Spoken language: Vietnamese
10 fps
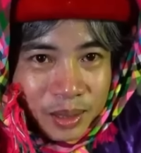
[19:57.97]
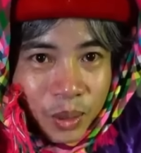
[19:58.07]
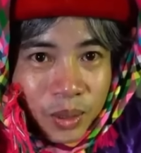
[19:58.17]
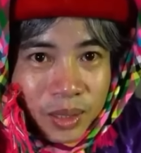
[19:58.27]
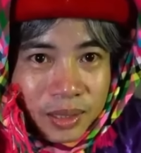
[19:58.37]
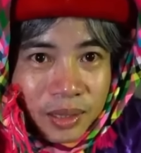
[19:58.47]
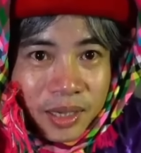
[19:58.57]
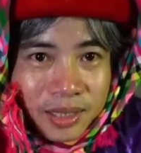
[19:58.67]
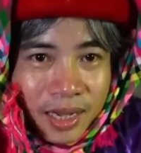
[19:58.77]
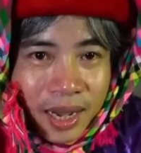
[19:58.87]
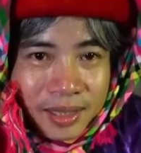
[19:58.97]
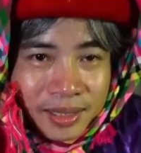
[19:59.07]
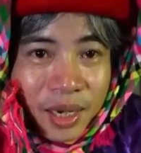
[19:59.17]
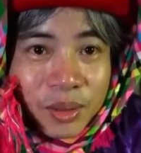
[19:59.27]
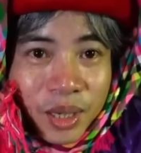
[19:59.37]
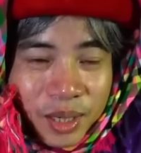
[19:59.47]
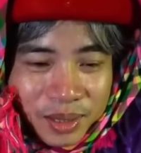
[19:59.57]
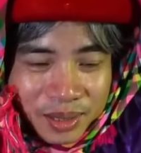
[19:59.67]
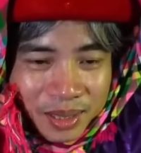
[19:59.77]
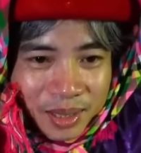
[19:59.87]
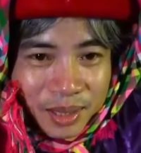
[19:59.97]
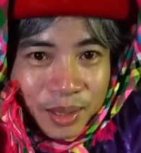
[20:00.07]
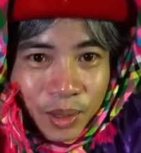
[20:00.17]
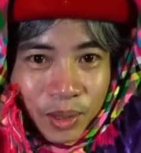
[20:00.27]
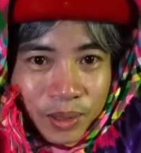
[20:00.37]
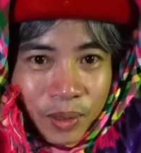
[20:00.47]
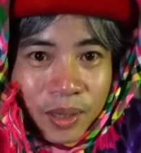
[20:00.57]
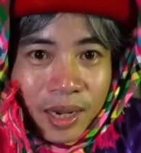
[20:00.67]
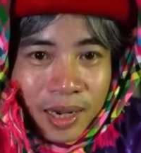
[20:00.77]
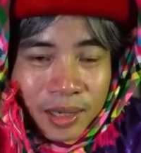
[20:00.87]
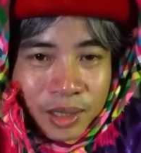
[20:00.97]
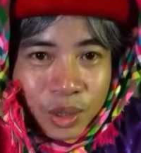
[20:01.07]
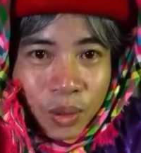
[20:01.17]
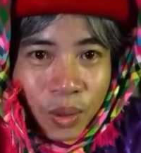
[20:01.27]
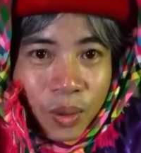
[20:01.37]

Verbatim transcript: Tôi ờ, người già neo đơn Còn có cả sổ